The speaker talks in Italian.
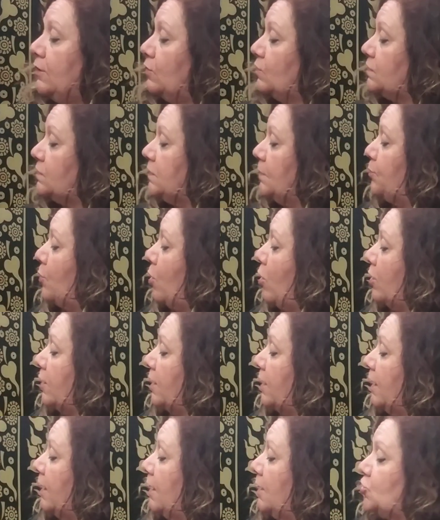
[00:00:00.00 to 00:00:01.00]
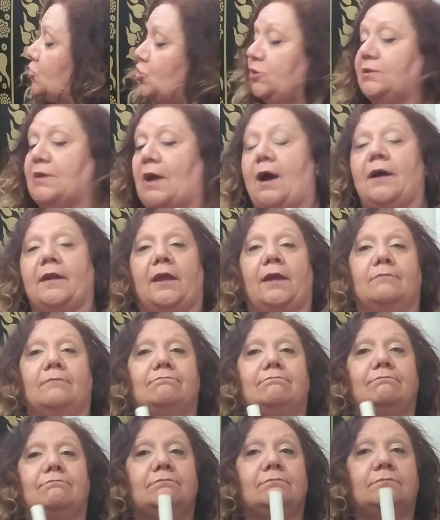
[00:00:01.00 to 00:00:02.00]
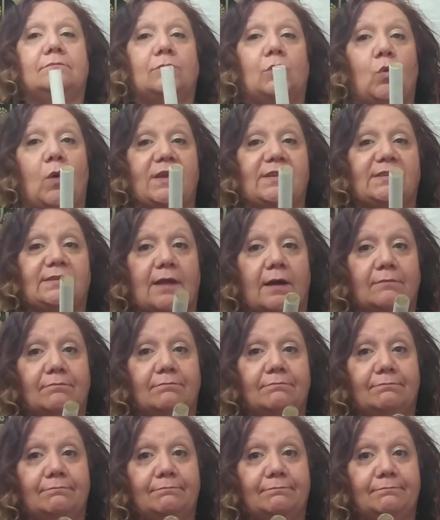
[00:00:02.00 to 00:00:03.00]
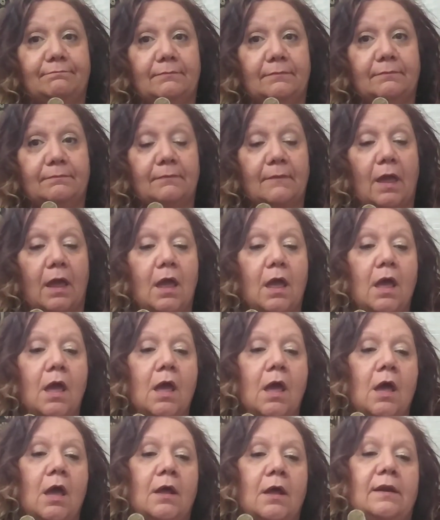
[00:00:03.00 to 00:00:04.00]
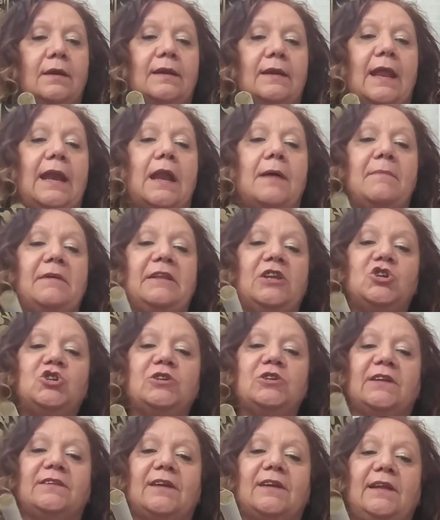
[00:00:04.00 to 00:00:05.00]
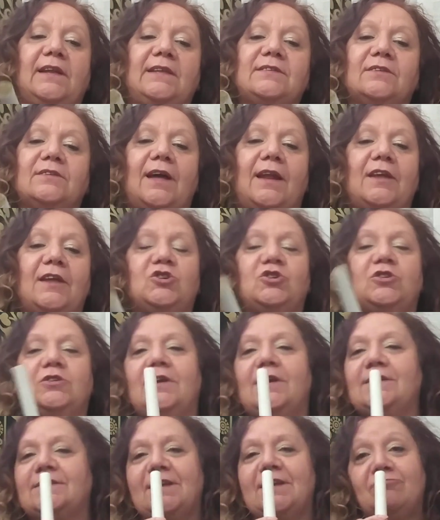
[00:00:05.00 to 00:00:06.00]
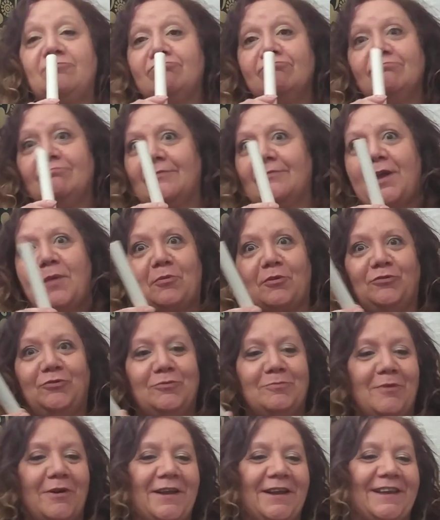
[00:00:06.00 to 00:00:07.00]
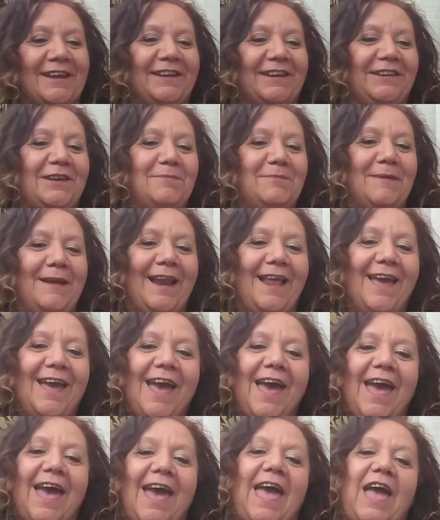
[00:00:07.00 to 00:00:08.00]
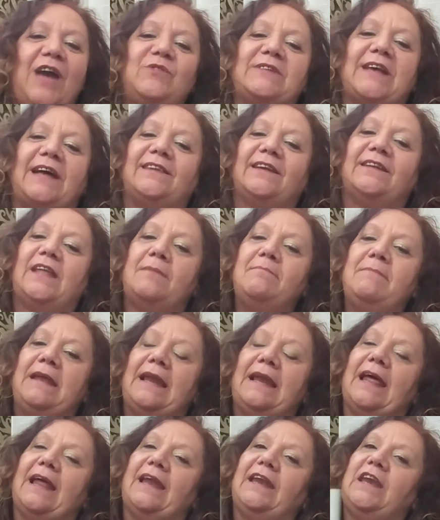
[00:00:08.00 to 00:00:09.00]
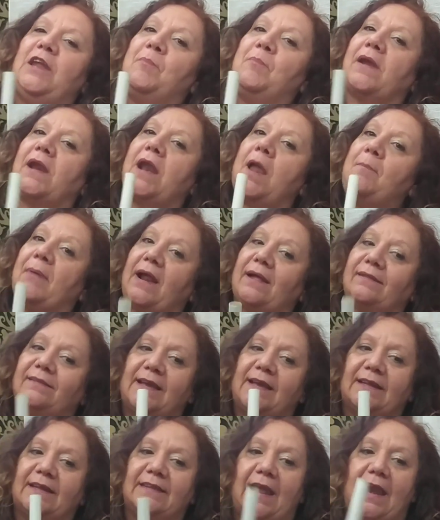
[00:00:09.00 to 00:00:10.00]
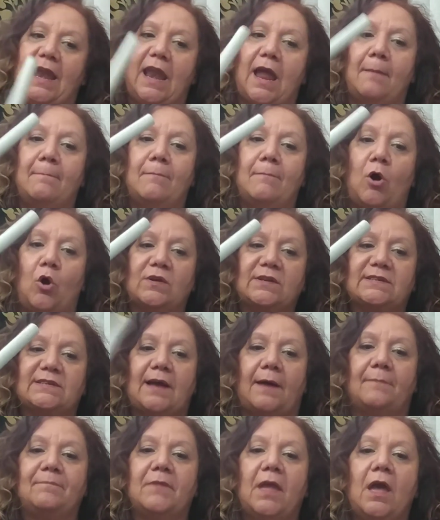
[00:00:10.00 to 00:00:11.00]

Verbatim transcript: non si può che citare questa. Nella medicina tradizionale cinese che profumo incredibile, è usata da millenni per la pratica della moxa.